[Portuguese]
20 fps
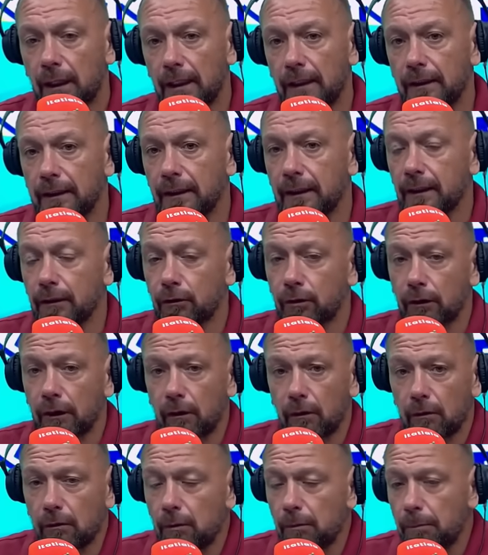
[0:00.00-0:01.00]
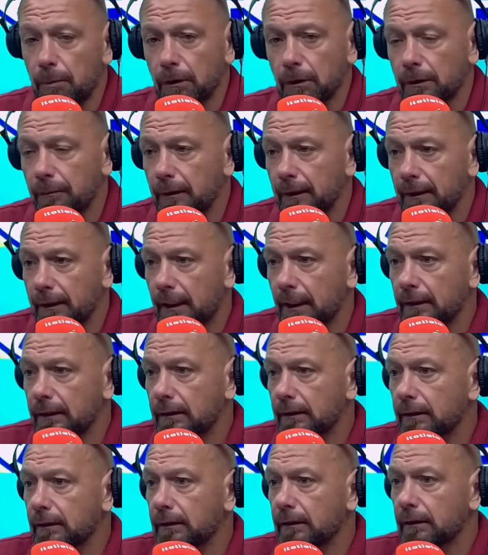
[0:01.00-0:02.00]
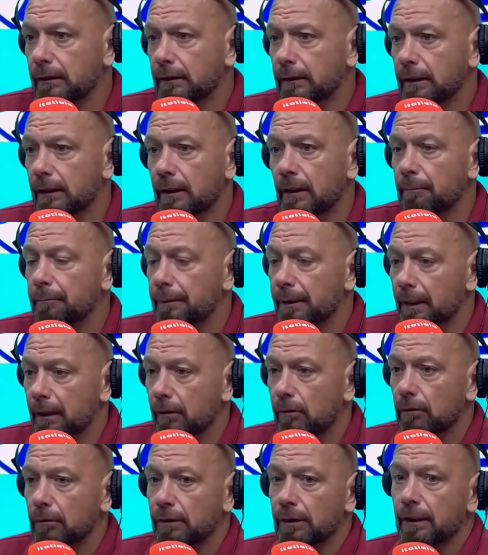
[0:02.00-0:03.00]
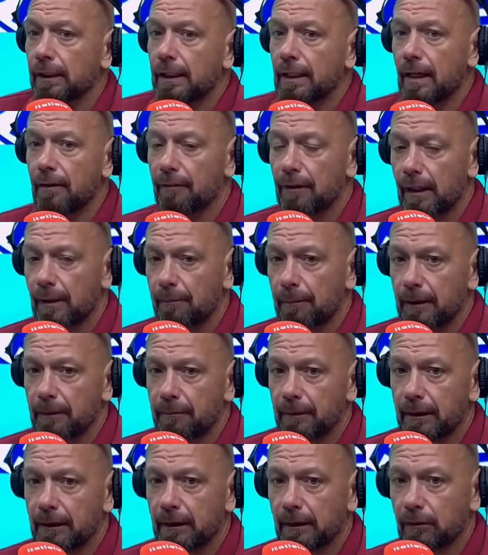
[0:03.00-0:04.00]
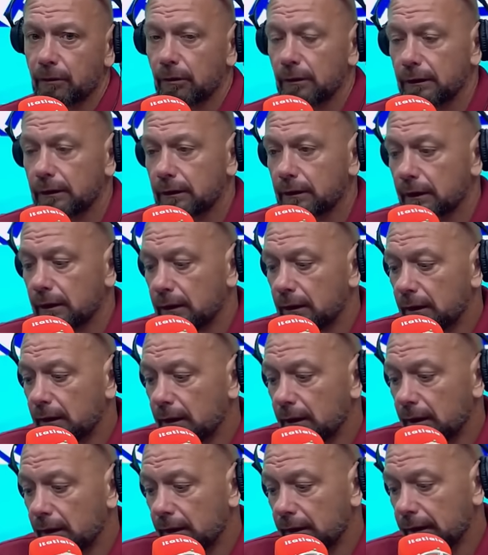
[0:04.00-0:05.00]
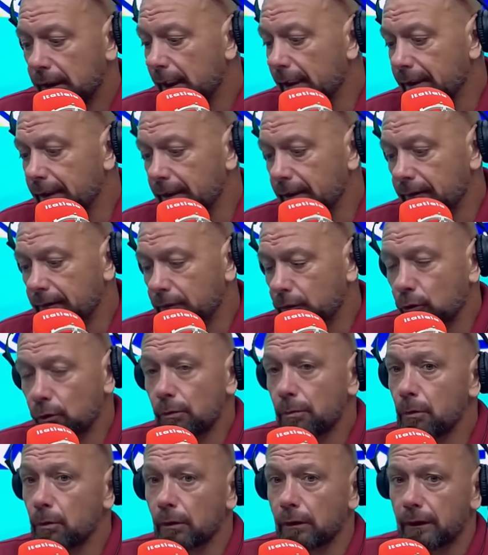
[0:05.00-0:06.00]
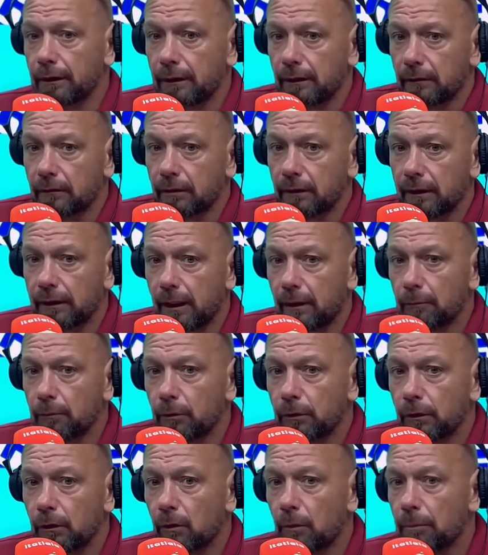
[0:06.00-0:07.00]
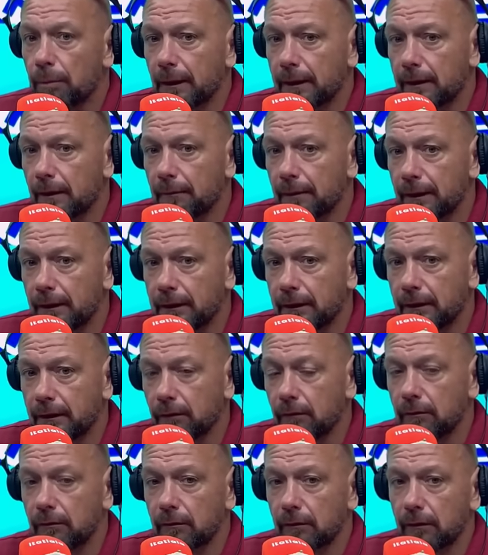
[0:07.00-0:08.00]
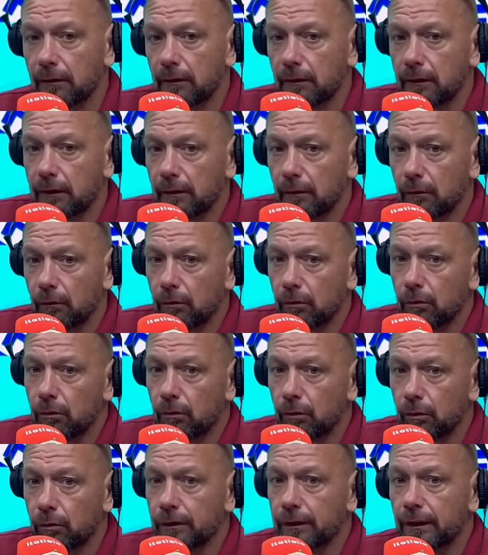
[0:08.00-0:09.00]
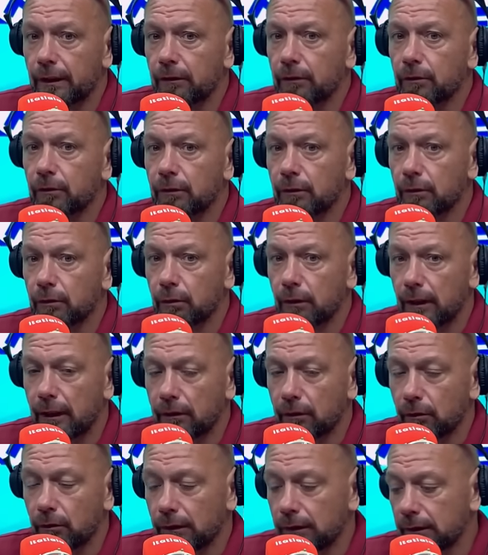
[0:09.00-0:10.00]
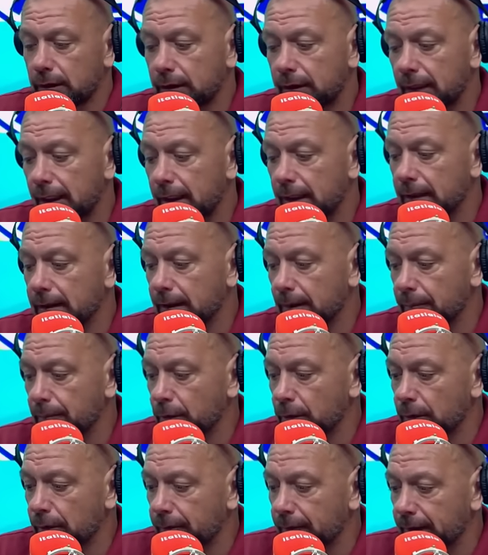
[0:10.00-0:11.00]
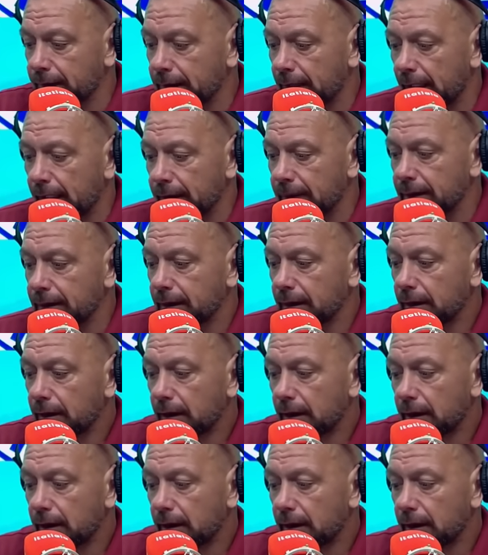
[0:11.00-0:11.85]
é, internacional, com possibilidades de ser campeão, de ganhar a vaga para Libertadores. E aí tudo muda, né? O cenário muda completamente. Então, o Cruzeiro e os seus jogadores têm essa possibilidade.